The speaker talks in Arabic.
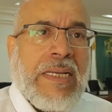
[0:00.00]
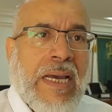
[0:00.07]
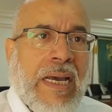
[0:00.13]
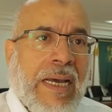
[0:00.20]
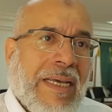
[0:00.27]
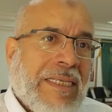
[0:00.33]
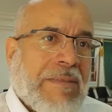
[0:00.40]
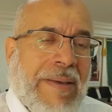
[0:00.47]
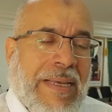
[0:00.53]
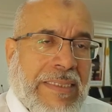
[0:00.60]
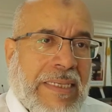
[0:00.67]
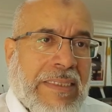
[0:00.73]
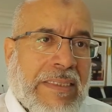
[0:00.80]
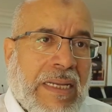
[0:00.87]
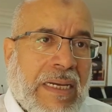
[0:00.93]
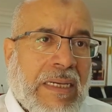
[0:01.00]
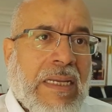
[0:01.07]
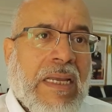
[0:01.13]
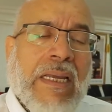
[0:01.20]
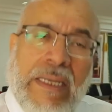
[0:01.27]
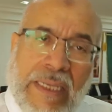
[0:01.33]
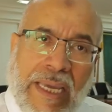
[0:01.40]
أنها أصبحت عندنا
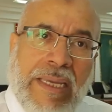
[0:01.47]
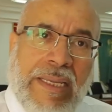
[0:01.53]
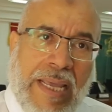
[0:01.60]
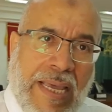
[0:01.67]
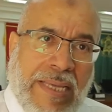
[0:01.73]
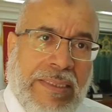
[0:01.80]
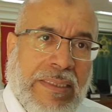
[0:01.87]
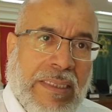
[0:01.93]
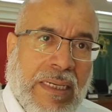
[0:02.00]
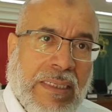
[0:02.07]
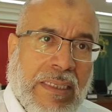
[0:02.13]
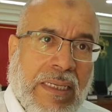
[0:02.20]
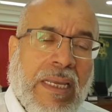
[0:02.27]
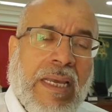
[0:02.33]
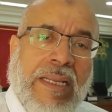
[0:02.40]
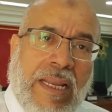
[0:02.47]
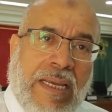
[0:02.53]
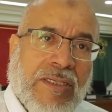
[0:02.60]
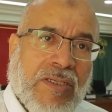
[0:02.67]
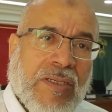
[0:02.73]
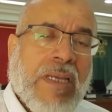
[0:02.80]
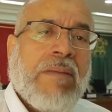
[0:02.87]
غير عادية
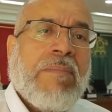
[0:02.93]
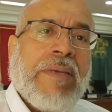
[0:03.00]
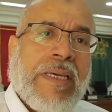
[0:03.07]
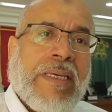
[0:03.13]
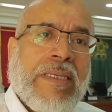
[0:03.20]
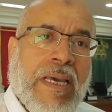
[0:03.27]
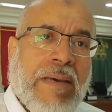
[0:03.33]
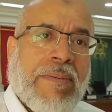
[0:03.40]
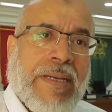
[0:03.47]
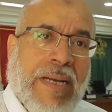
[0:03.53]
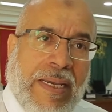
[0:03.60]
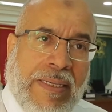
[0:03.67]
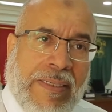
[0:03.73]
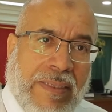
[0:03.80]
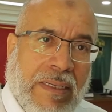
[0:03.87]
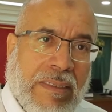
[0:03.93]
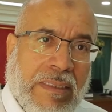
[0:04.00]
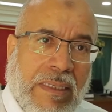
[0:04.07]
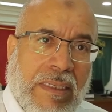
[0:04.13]
علاش بغياب الرئيسة